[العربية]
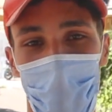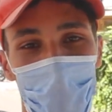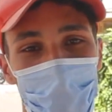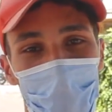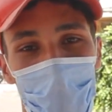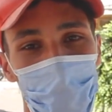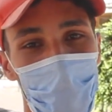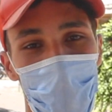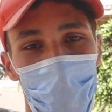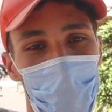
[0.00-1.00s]
الدري راه ما
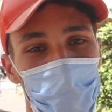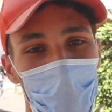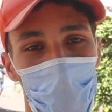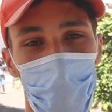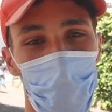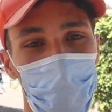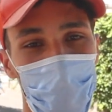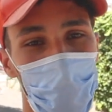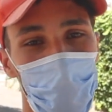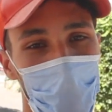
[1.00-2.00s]
كيدير والو شنو
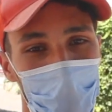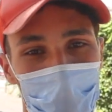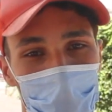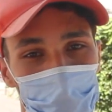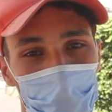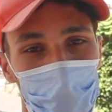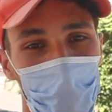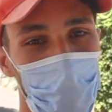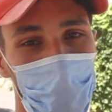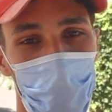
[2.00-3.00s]
ذنبو كان غادي في
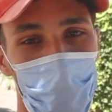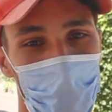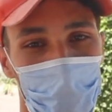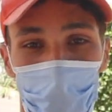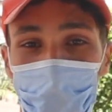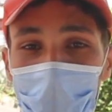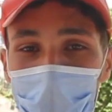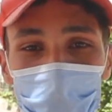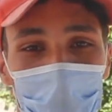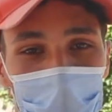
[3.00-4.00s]
موطور ودفع ما
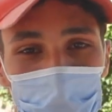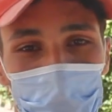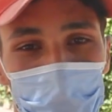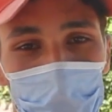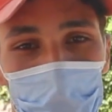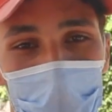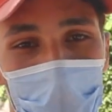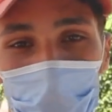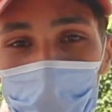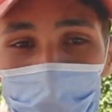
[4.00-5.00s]
عرفنا عنده فوبيا
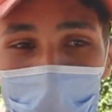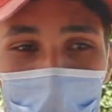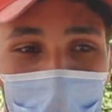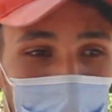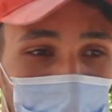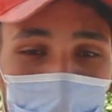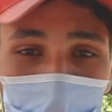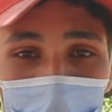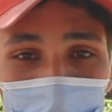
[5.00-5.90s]
هو ما كي... كلشي